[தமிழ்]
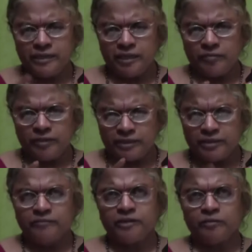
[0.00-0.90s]
என்னிடம்
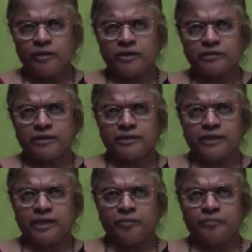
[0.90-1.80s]
எந்த விதமான
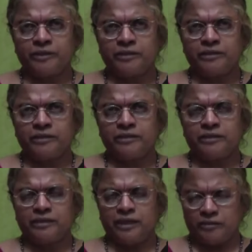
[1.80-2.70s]
சேட்டைகளை பண்ணியது
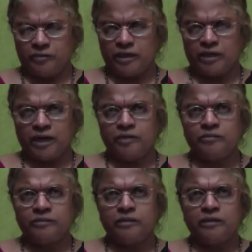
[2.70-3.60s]
என்னுடைய கண்
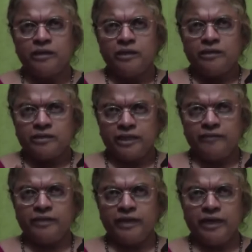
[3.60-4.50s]

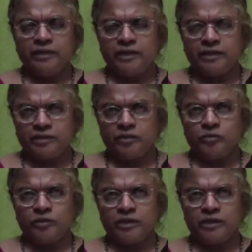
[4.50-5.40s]
தேவையில்லாத இடத்தை
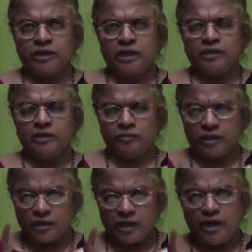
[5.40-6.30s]
நோக்கியதா
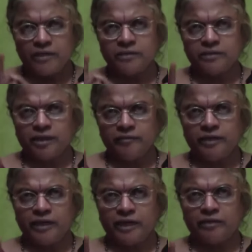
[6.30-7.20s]
என்னுடைய காது
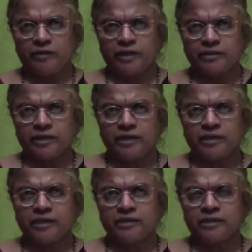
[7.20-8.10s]
தேவையில்லாத வார்த்தைகளை
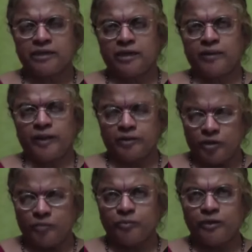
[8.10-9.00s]
கேட்டதா
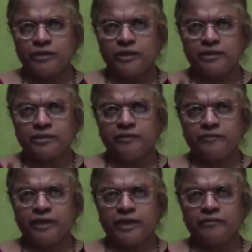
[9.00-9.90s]
என்னுடைய புலன்கள்
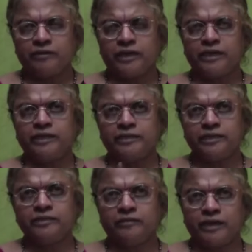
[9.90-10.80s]
தேவையில்லாத வகையில்
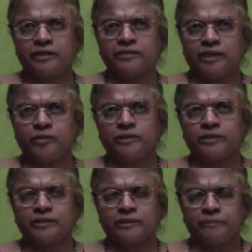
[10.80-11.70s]
எந்தெந்த வகையில்
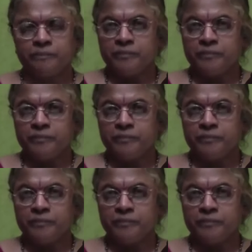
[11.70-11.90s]
செயல்பட்டது